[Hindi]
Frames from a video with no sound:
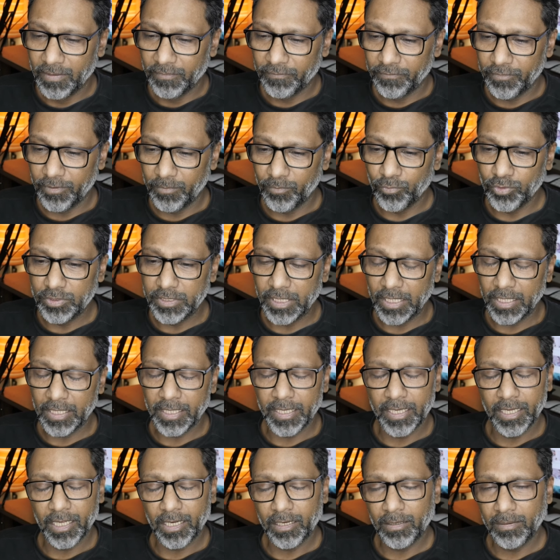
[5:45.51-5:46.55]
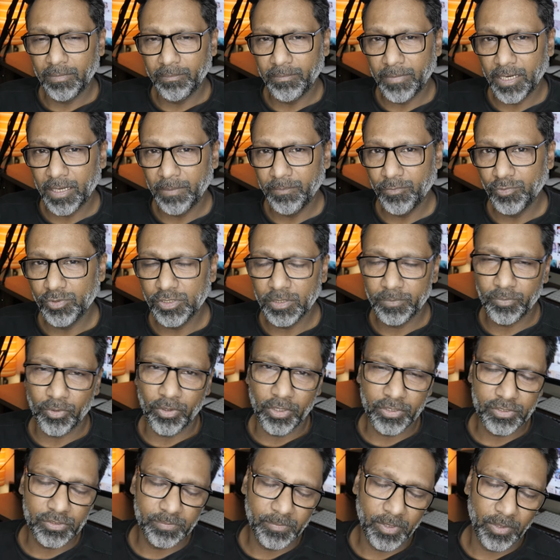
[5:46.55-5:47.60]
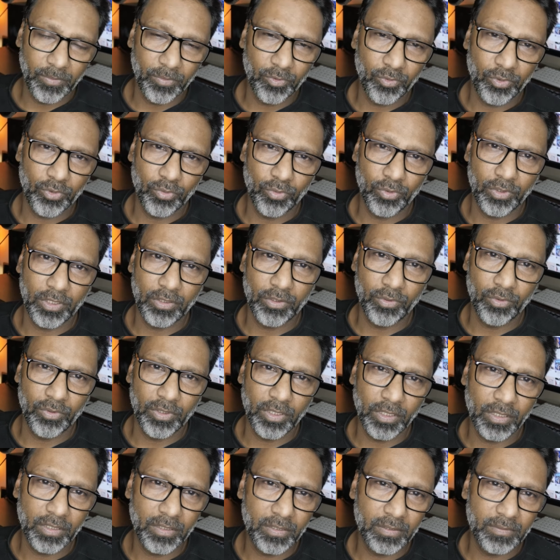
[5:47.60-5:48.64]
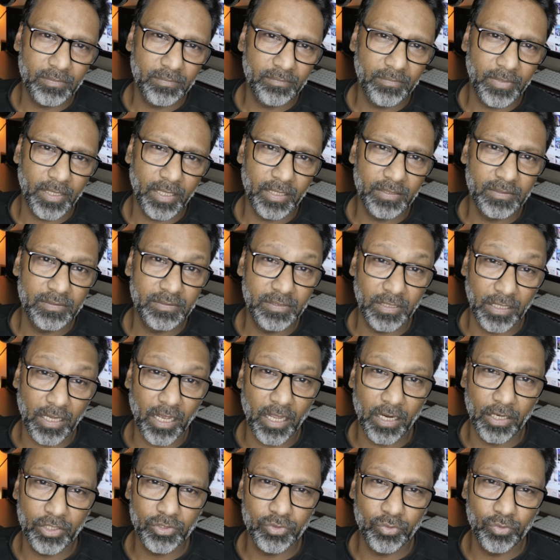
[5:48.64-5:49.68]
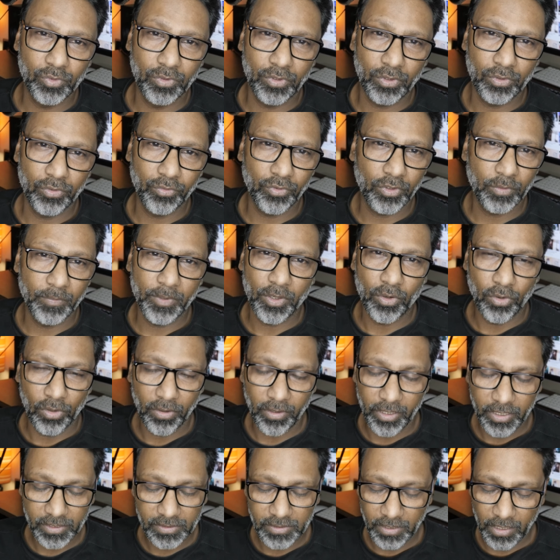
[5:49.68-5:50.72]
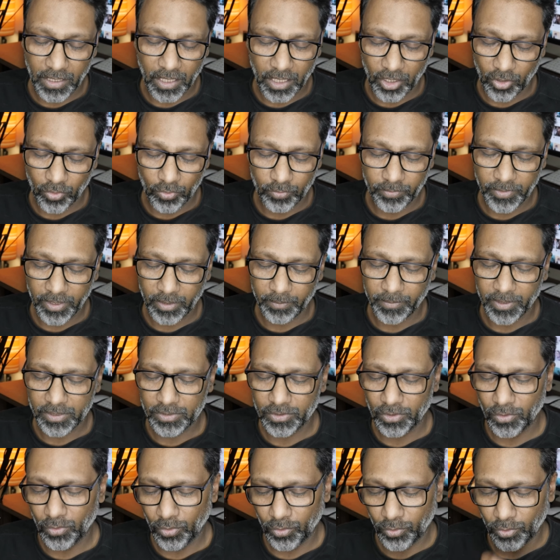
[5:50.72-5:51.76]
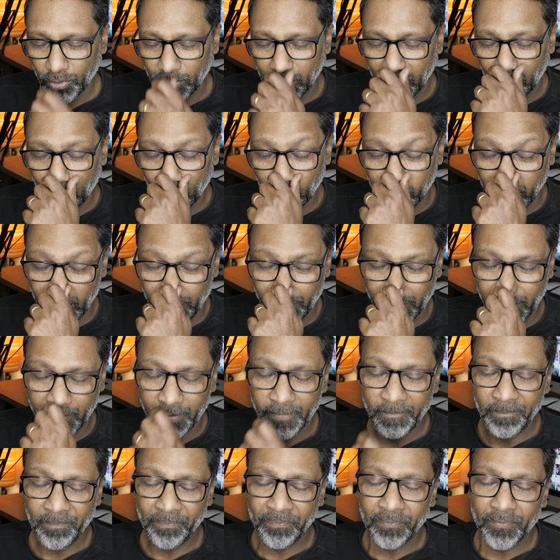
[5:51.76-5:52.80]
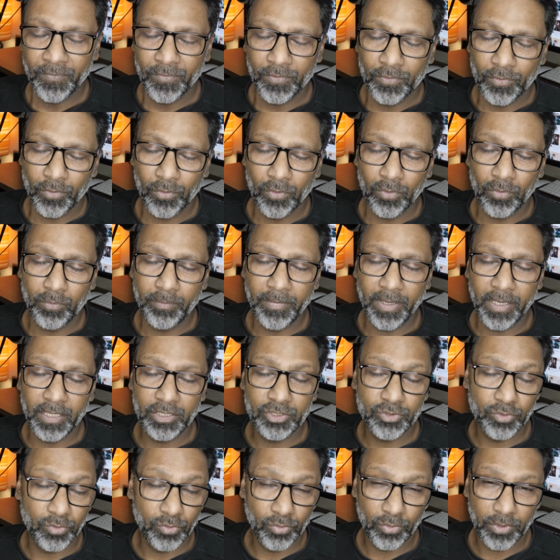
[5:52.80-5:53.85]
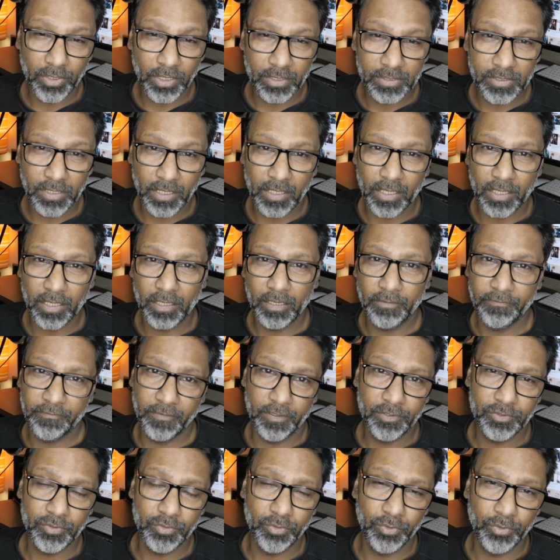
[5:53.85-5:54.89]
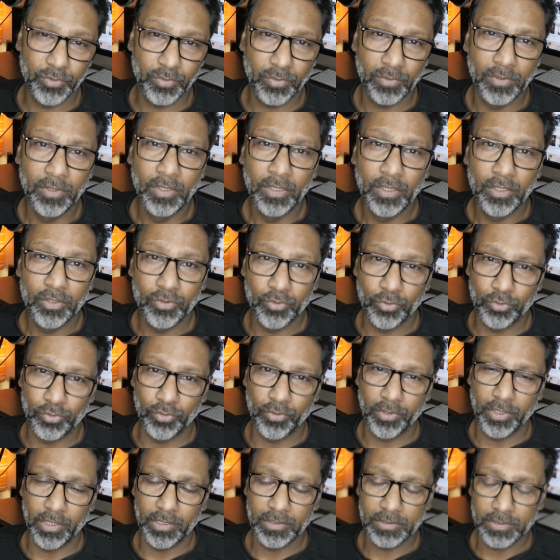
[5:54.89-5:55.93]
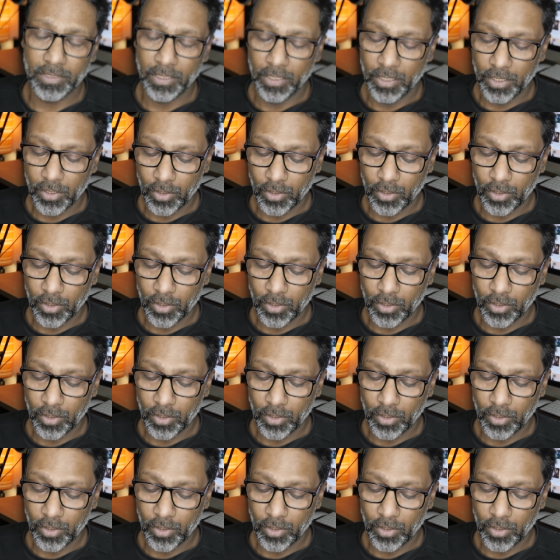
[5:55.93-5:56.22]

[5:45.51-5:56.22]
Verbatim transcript: फिर मुझे लगा यार मैं म्यूज़िक प्रोडक्शन में हूँ क्योंकि क्यों ना मैं सिखाना शुरू करूँ क्योंकि मैं ऑलरेडी सिखा रहा हूँ मेरे बच्चे लोग को इधर दुबई में तो मैंने शुरू किया सिखाना एफ स्टूडियो टूटोरियल्स